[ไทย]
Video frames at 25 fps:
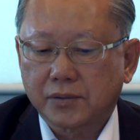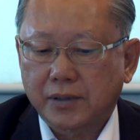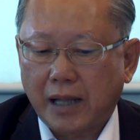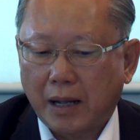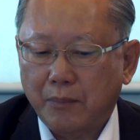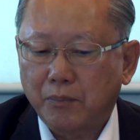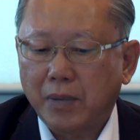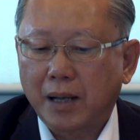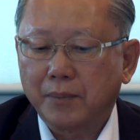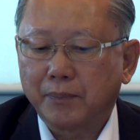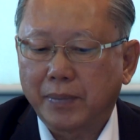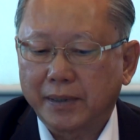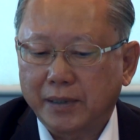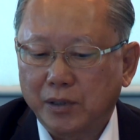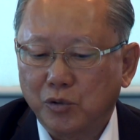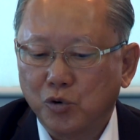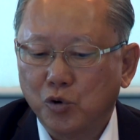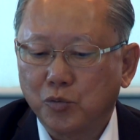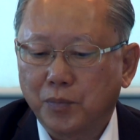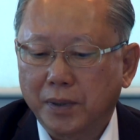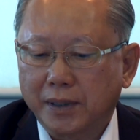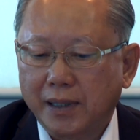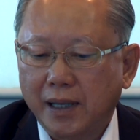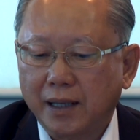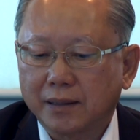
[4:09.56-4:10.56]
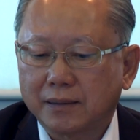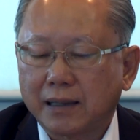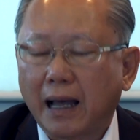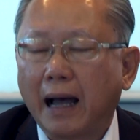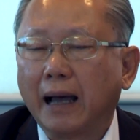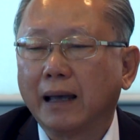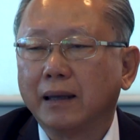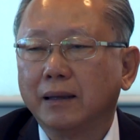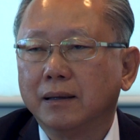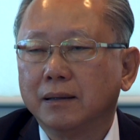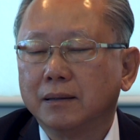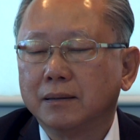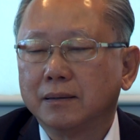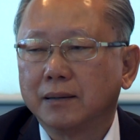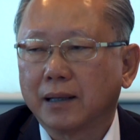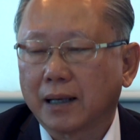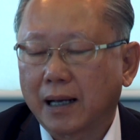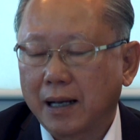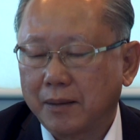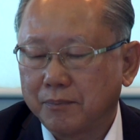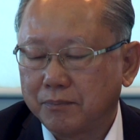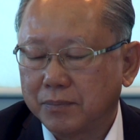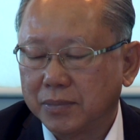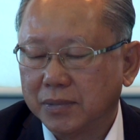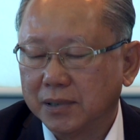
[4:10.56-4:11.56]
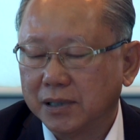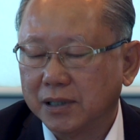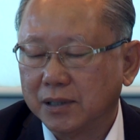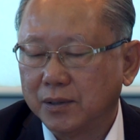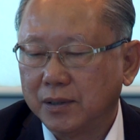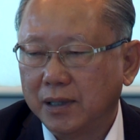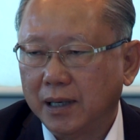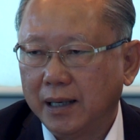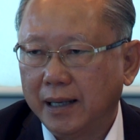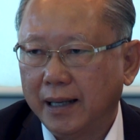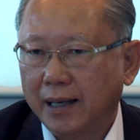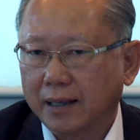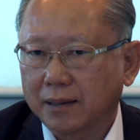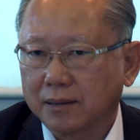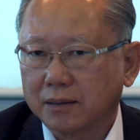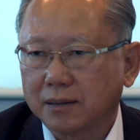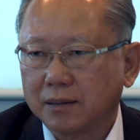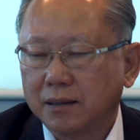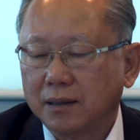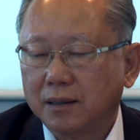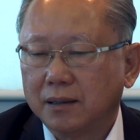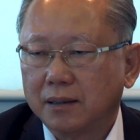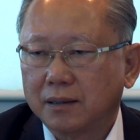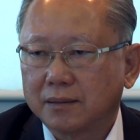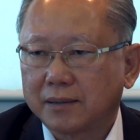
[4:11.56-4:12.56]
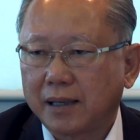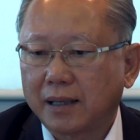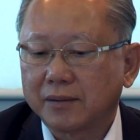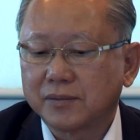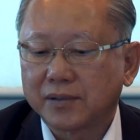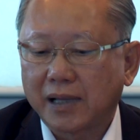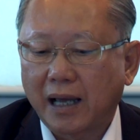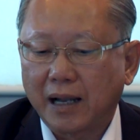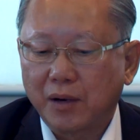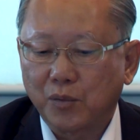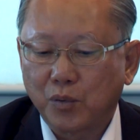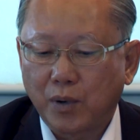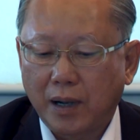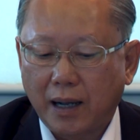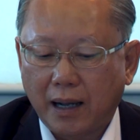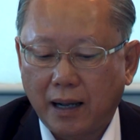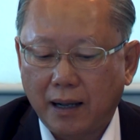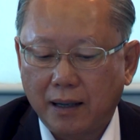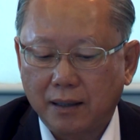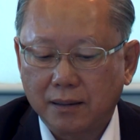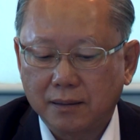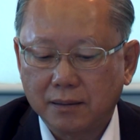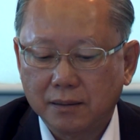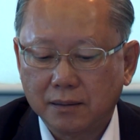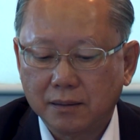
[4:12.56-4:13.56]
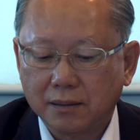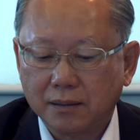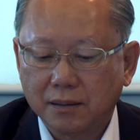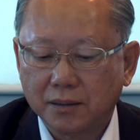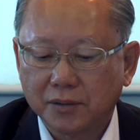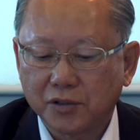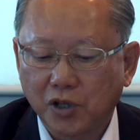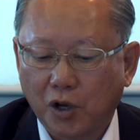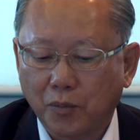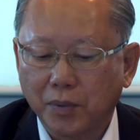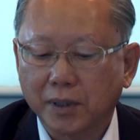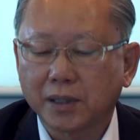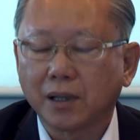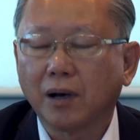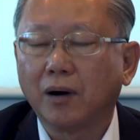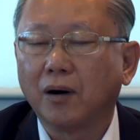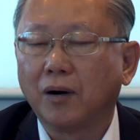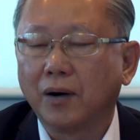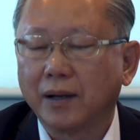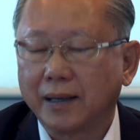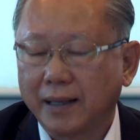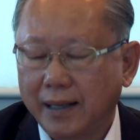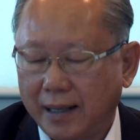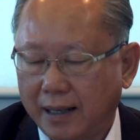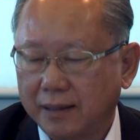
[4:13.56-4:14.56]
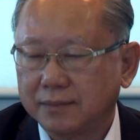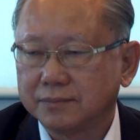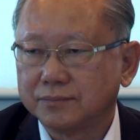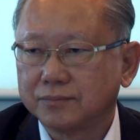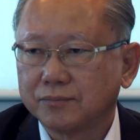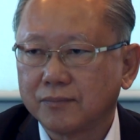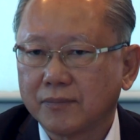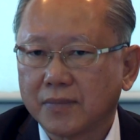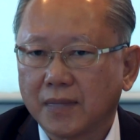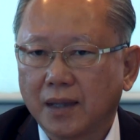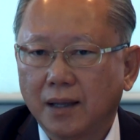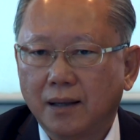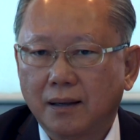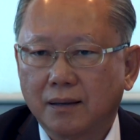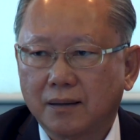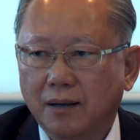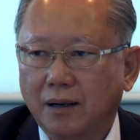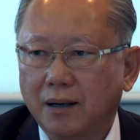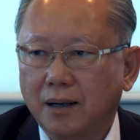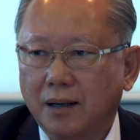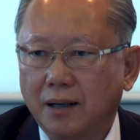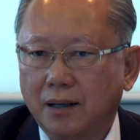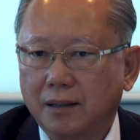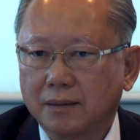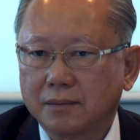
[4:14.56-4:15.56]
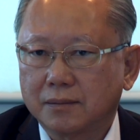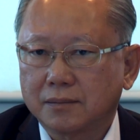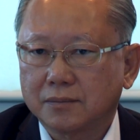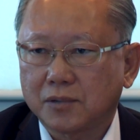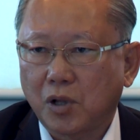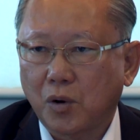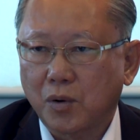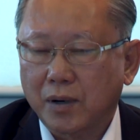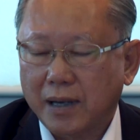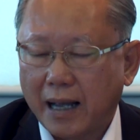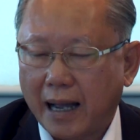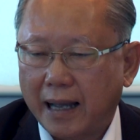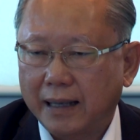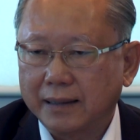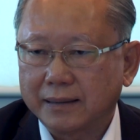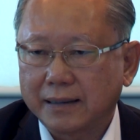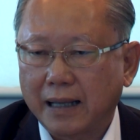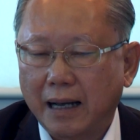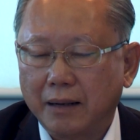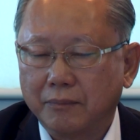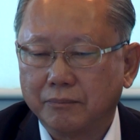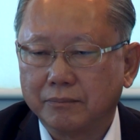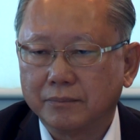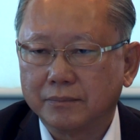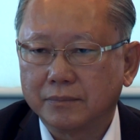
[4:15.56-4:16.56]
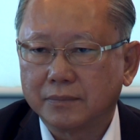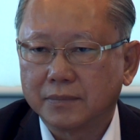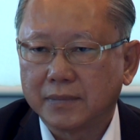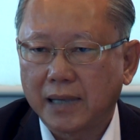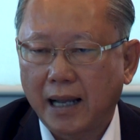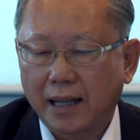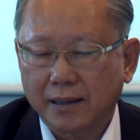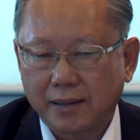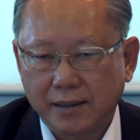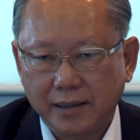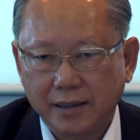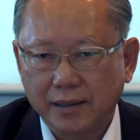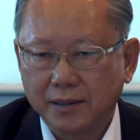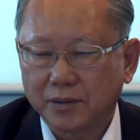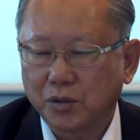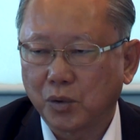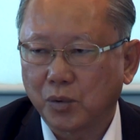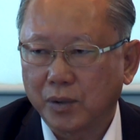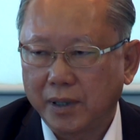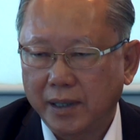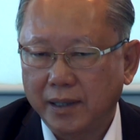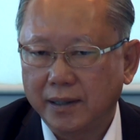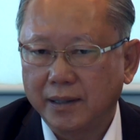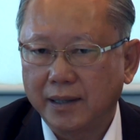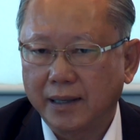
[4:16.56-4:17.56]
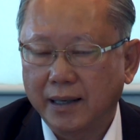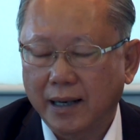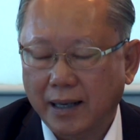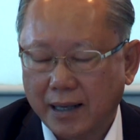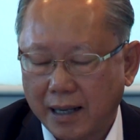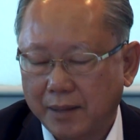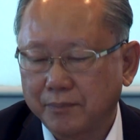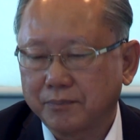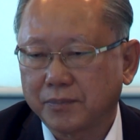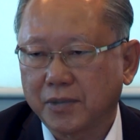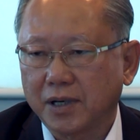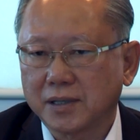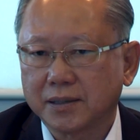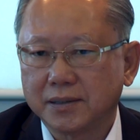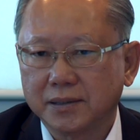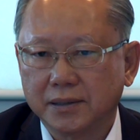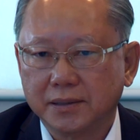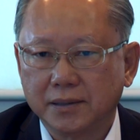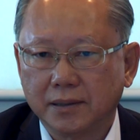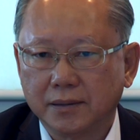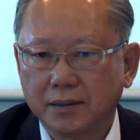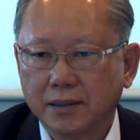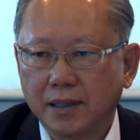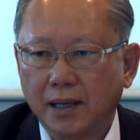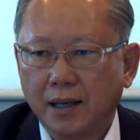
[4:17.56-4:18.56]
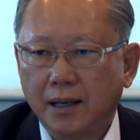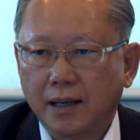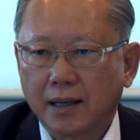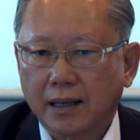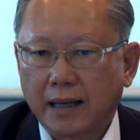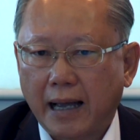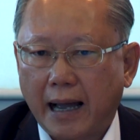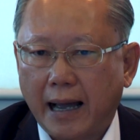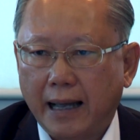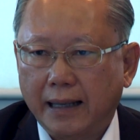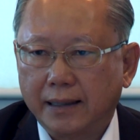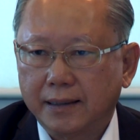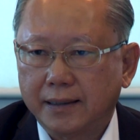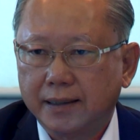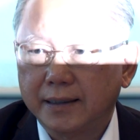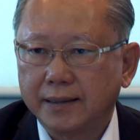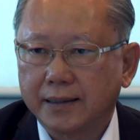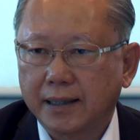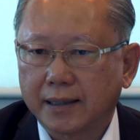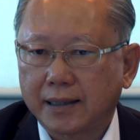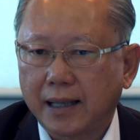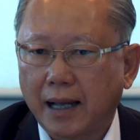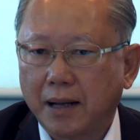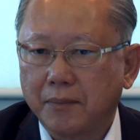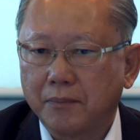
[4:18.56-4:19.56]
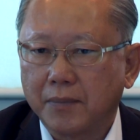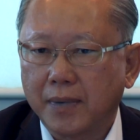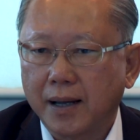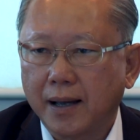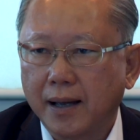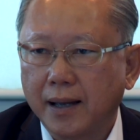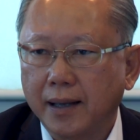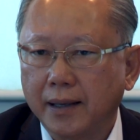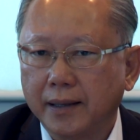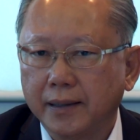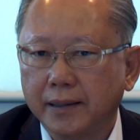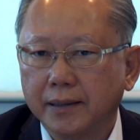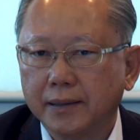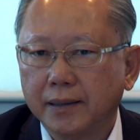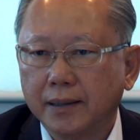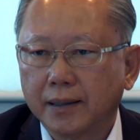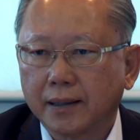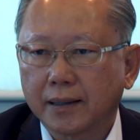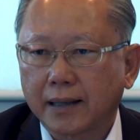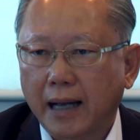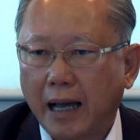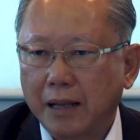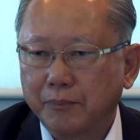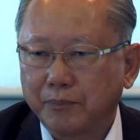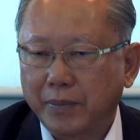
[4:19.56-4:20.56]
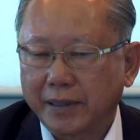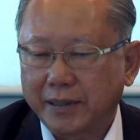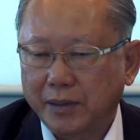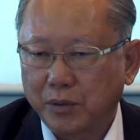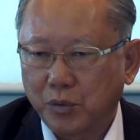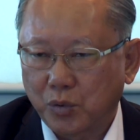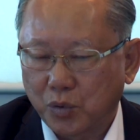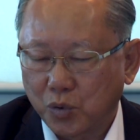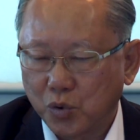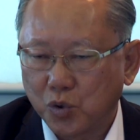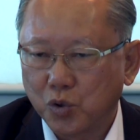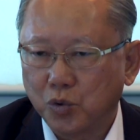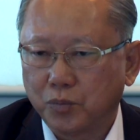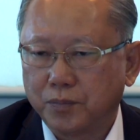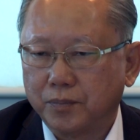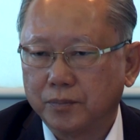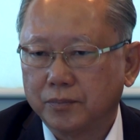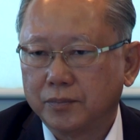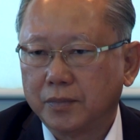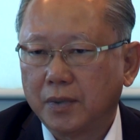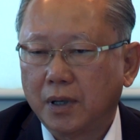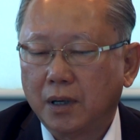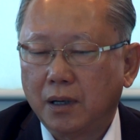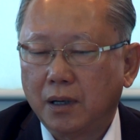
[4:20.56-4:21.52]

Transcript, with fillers: สถาบันปฏิรูปประเทศไทยนะครับหรือเรียกสั้นๆว่าสปท.เนี่ยก็ต้องการทำหน้าที่ตรงนี้นี่นะครับก็คือการที่จะทำให้การปฏิรูป